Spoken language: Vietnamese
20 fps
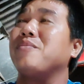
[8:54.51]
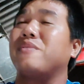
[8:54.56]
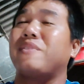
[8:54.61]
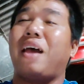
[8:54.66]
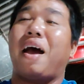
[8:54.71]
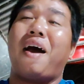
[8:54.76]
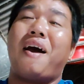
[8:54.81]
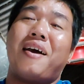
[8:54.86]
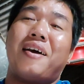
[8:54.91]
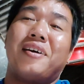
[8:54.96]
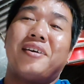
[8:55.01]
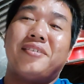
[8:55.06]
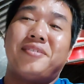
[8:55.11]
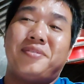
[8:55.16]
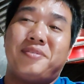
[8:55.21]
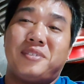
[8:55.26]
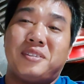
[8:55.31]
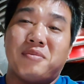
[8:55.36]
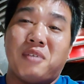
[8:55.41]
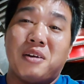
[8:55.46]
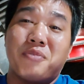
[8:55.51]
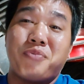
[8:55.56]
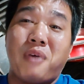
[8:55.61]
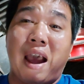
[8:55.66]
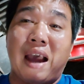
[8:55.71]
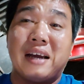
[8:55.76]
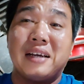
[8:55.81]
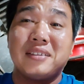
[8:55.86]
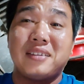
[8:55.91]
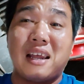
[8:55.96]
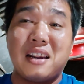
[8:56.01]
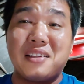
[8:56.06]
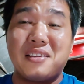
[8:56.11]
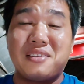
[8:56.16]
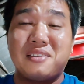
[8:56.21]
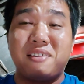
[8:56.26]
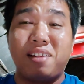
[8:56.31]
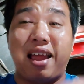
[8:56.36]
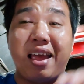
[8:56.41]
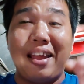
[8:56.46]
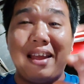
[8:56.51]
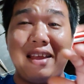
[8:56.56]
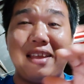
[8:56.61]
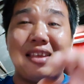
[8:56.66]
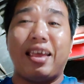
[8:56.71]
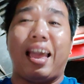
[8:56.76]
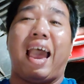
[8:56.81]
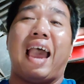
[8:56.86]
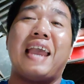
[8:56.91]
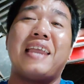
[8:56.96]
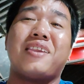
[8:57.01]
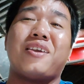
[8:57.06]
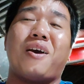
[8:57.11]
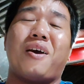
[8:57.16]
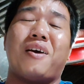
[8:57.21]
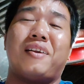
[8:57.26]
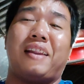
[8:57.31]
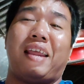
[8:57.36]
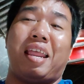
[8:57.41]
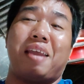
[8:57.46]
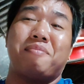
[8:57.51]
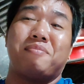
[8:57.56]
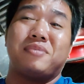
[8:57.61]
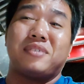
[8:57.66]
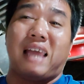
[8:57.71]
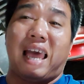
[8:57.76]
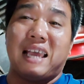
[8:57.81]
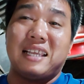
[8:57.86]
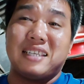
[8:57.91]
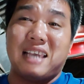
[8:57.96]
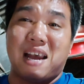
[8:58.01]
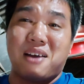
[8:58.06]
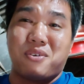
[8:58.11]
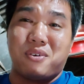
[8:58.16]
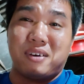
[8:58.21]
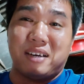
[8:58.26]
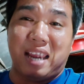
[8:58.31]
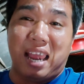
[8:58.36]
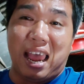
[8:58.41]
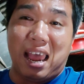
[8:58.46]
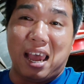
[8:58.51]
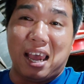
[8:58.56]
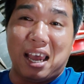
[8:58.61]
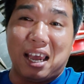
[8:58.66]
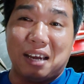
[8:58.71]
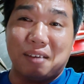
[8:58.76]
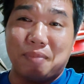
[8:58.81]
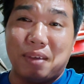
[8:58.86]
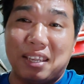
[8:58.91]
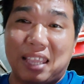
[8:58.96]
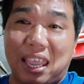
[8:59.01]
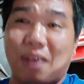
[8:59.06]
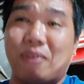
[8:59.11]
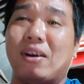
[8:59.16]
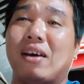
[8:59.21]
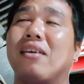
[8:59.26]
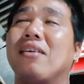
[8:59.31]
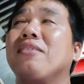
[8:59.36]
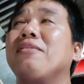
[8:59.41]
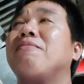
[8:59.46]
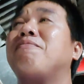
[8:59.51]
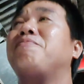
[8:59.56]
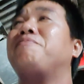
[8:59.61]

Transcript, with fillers: đó mình phân tích lý giải cho anh em tại sao con gà bị dẹo lường